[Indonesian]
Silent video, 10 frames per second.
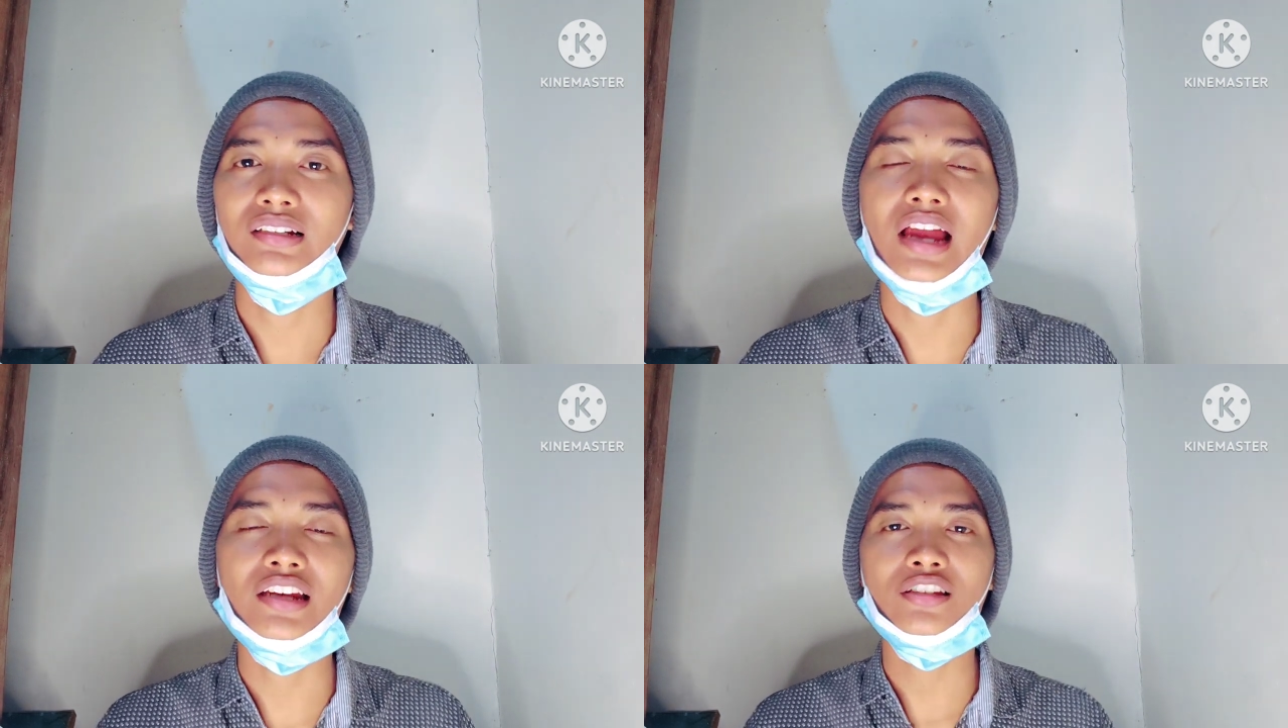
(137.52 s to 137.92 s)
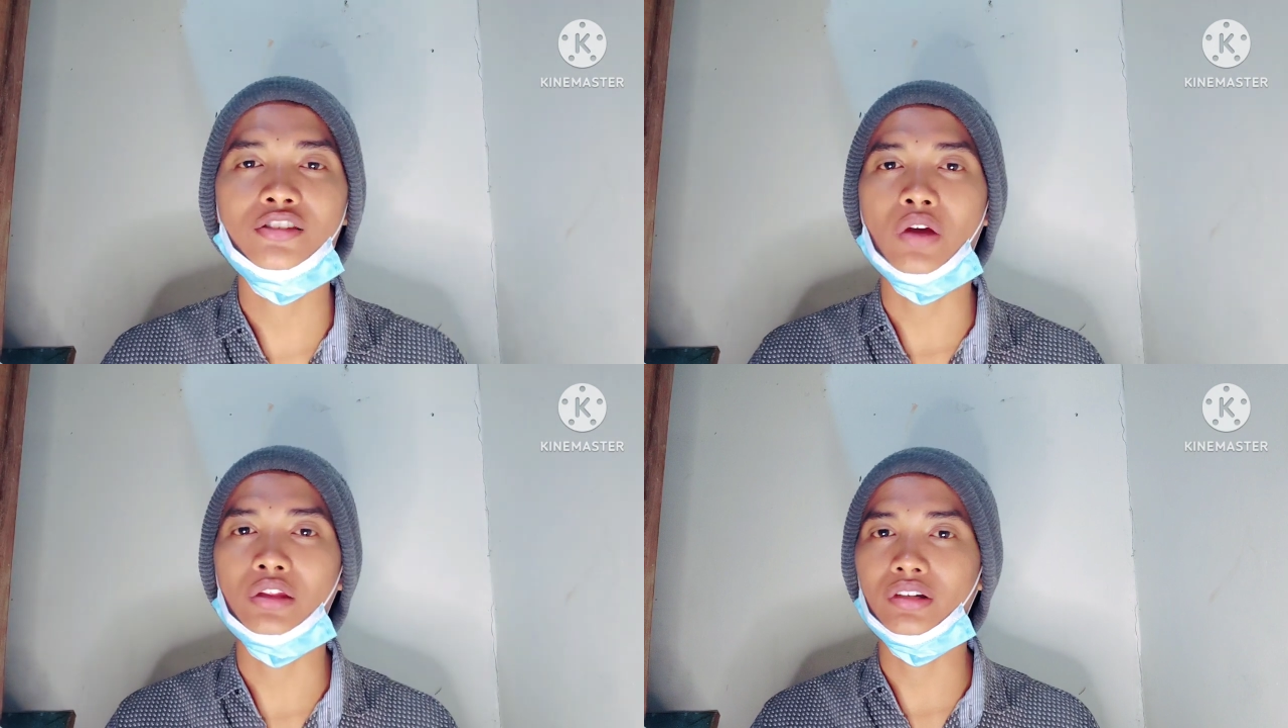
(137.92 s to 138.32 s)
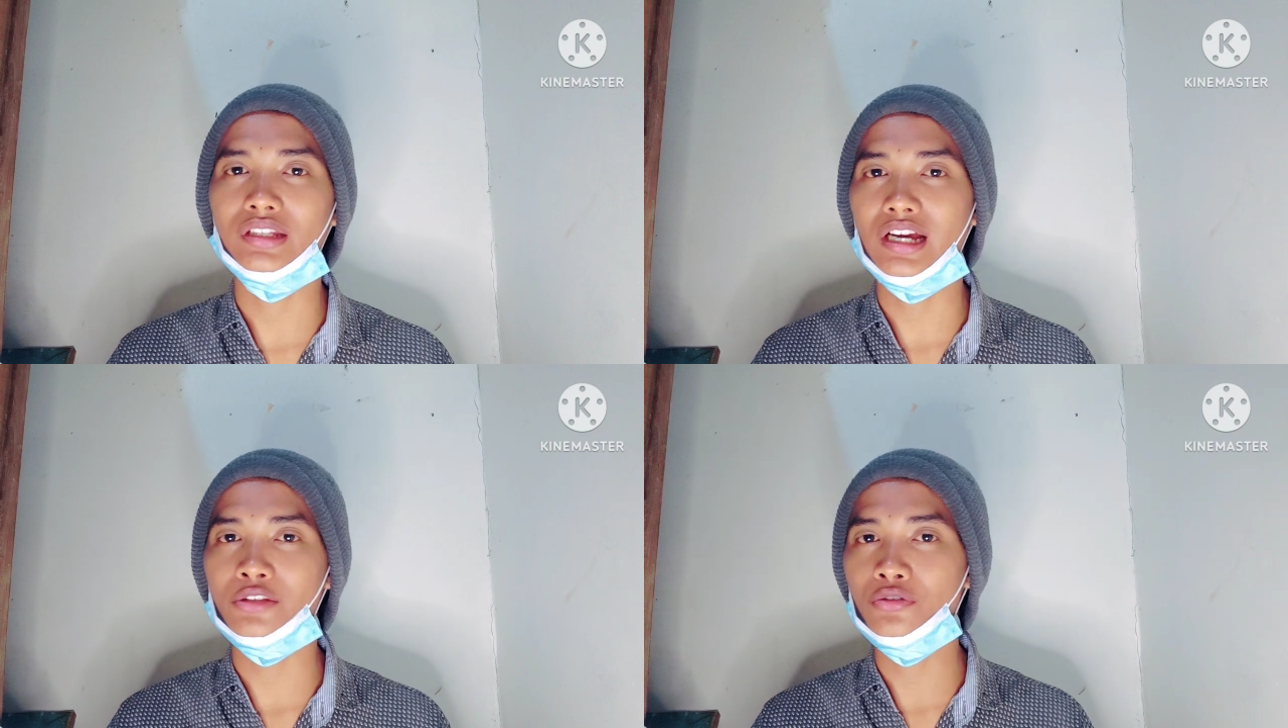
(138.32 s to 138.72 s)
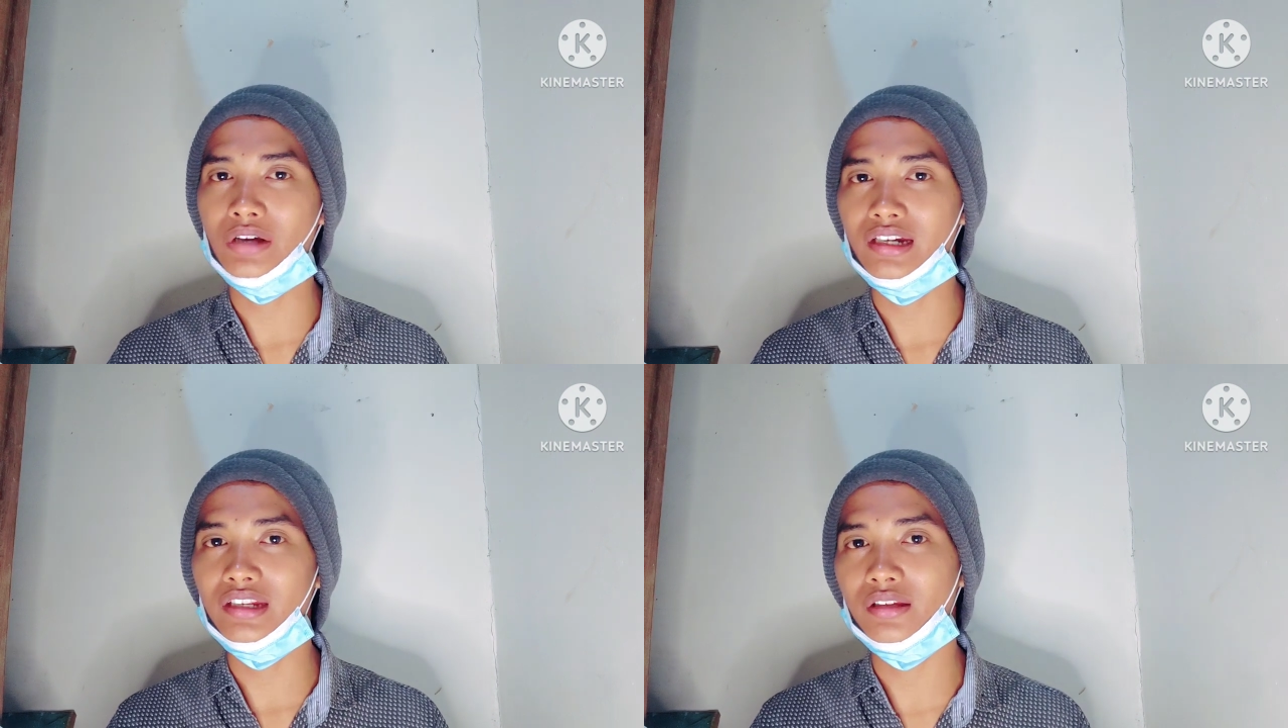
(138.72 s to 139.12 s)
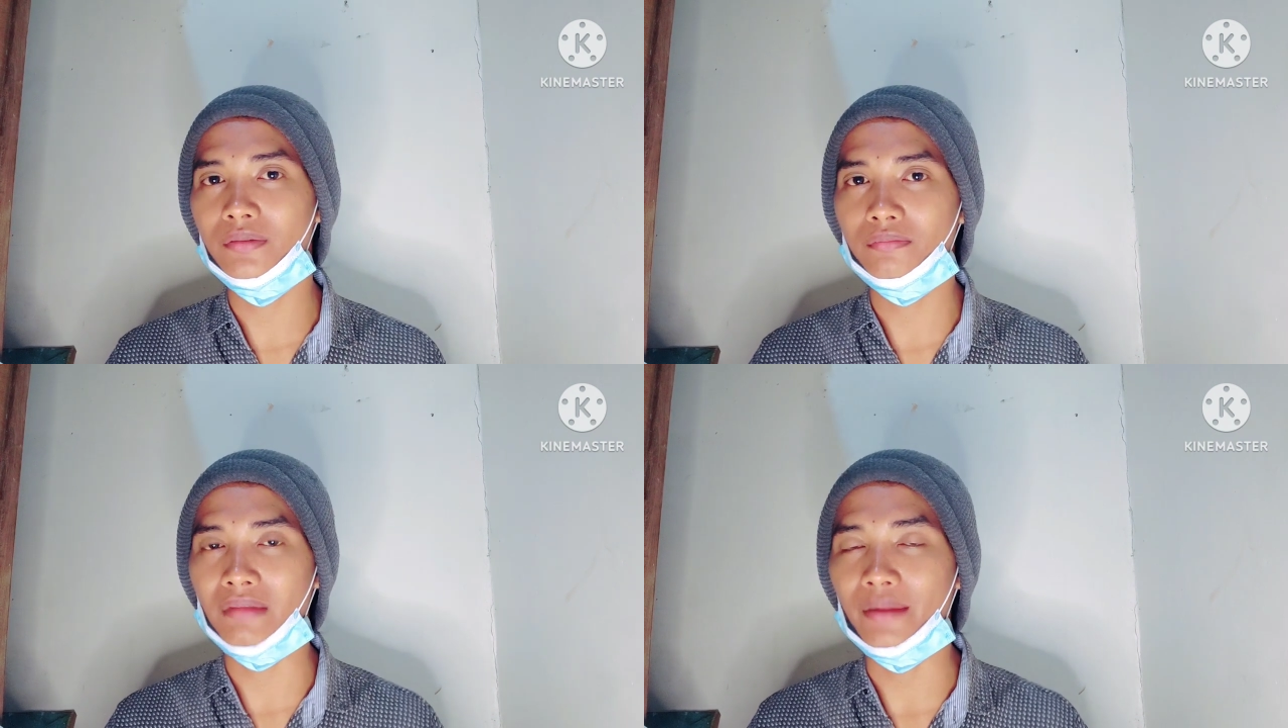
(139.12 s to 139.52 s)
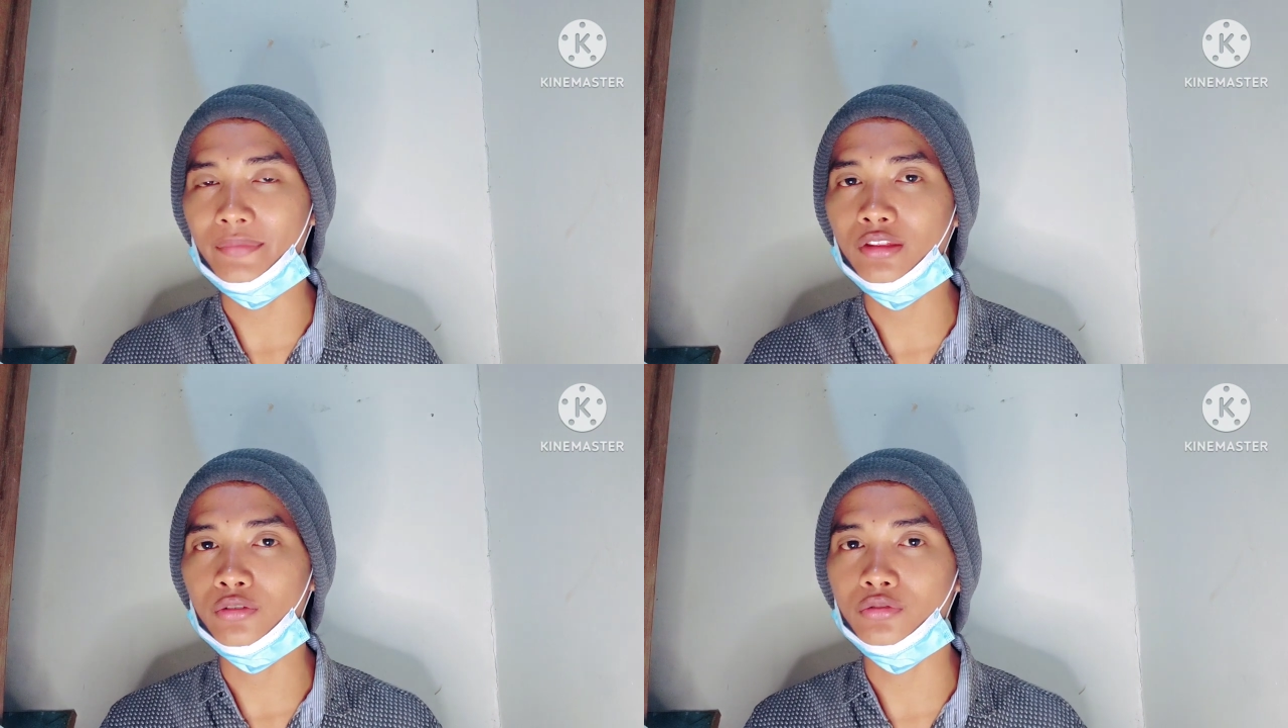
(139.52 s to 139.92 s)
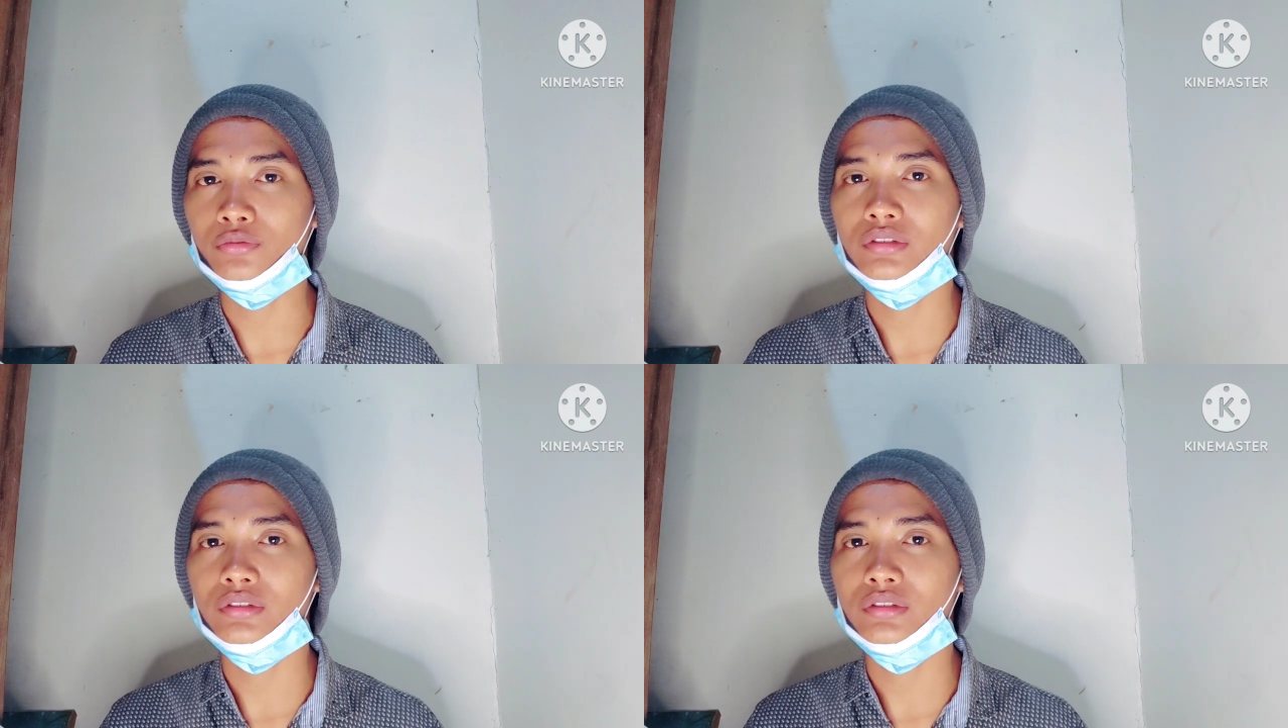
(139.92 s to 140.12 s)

Dan suatu ketika juga di malam itu